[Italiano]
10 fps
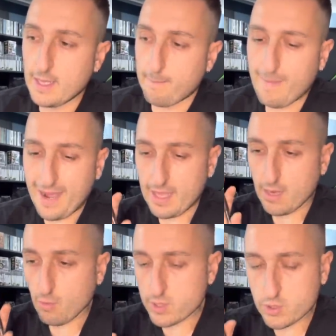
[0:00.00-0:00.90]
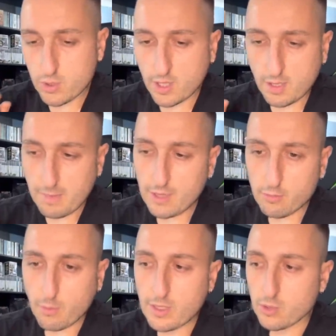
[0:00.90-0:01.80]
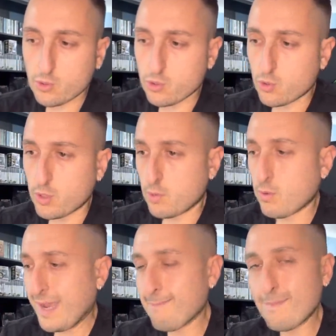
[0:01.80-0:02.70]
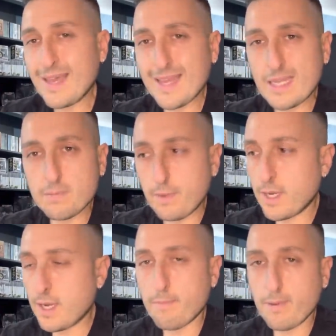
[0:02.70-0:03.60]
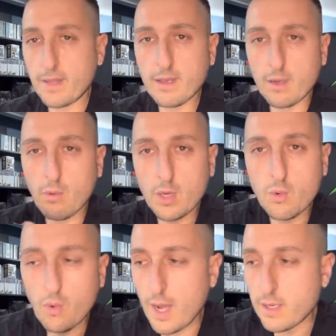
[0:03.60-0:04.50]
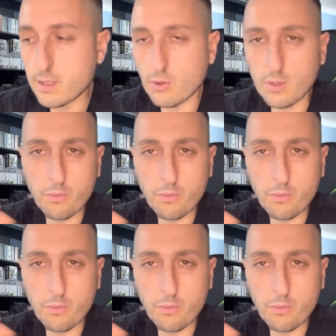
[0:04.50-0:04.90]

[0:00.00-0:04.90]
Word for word: ma in questo determinato momento storico cambiare Gasperini e prendere qualcun altro li